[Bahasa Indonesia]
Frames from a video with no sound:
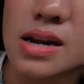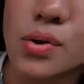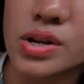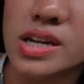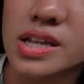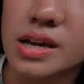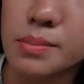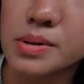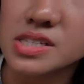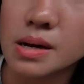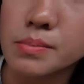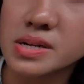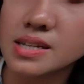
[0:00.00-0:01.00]
daun ini ya,
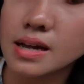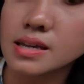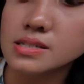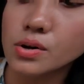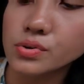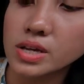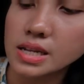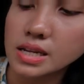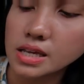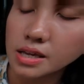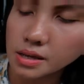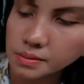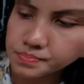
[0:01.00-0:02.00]
bercak-bercak hijaunya
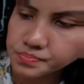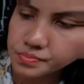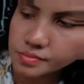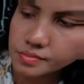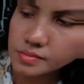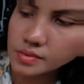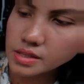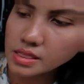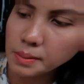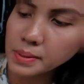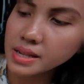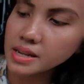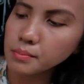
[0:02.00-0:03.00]
ini.
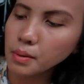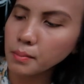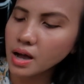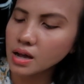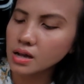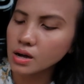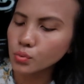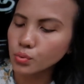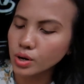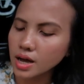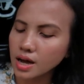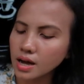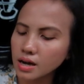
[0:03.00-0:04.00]
Tapi ini memang agak
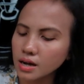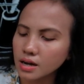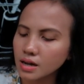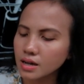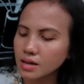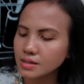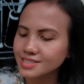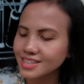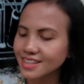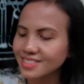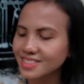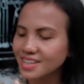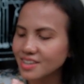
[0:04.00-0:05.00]
kurang
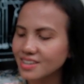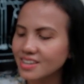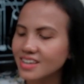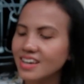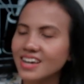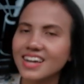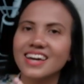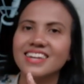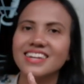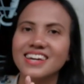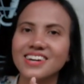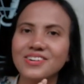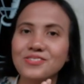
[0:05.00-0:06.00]
cantik
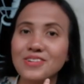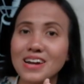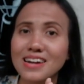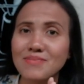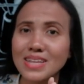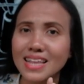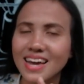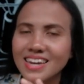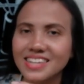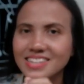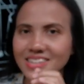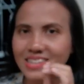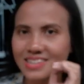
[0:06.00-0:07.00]
karena kurang
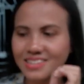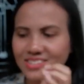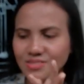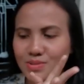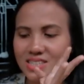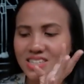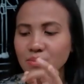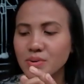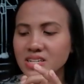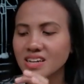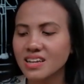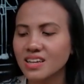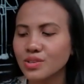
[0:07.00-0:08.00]
matahari jadi
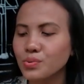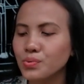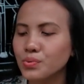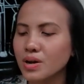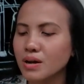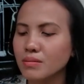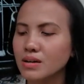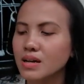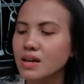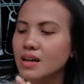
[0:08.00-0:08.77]
bercak-bercaknya itu kurang.